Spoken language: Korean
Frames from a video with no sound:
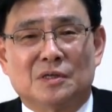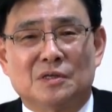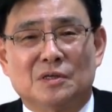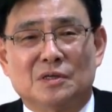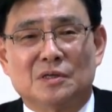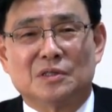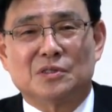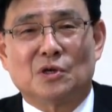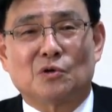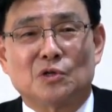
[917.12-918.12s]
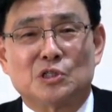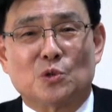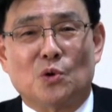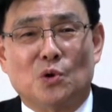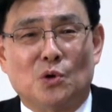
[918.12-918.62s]
그
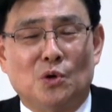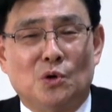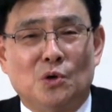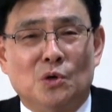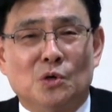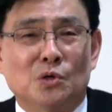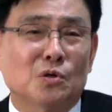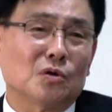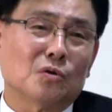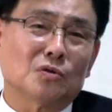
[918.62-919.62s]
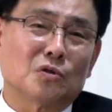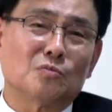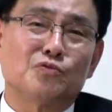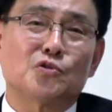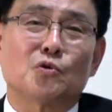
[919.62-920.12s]
적그리스도 그런
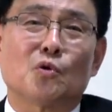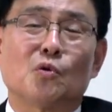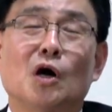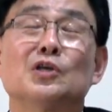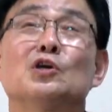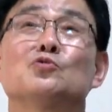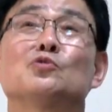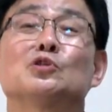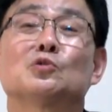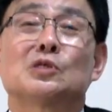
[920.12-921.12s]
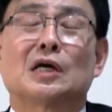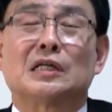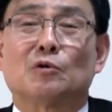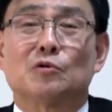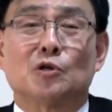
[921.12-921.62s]
것들을 붙여놓고 아 예수 그리스도
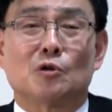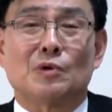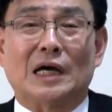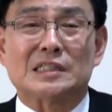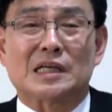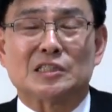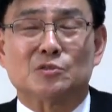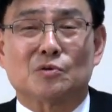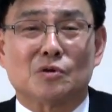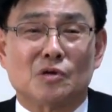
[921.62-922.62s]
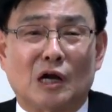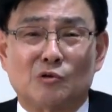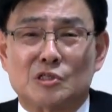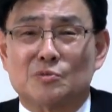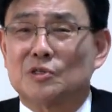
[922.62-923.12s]
상이라고 여러분 아직까지도 그런 거
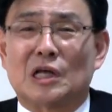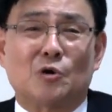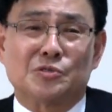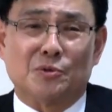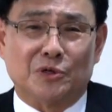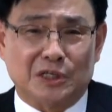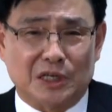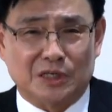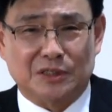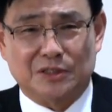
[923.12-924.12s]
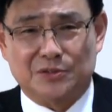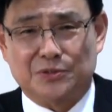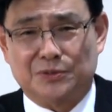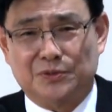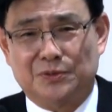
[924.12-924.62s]
갖고 있으면 그거 다 없애버리라고 얘기죠.
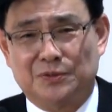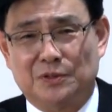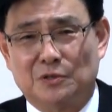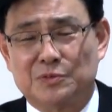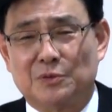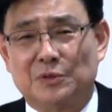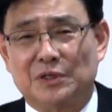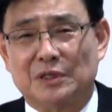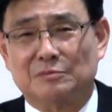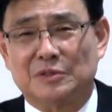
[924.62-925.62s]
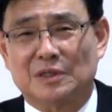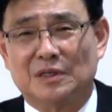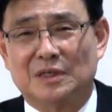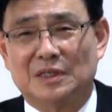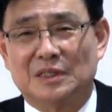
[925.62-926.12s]
없애버려야 합니다.
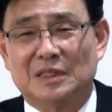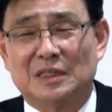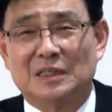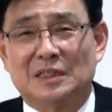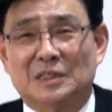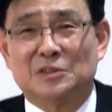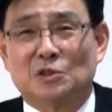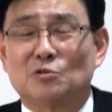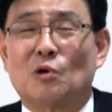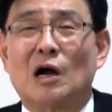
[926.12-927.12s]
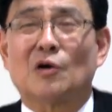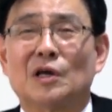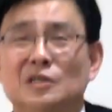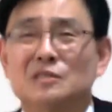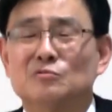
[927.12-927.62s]
저도
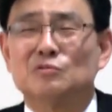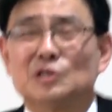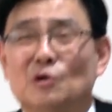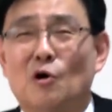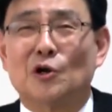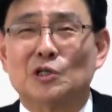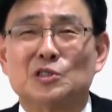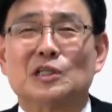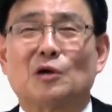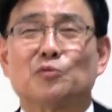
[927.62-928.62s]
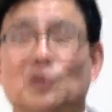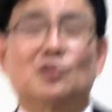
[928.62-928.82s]
과거에는 우리 어렸을 때부터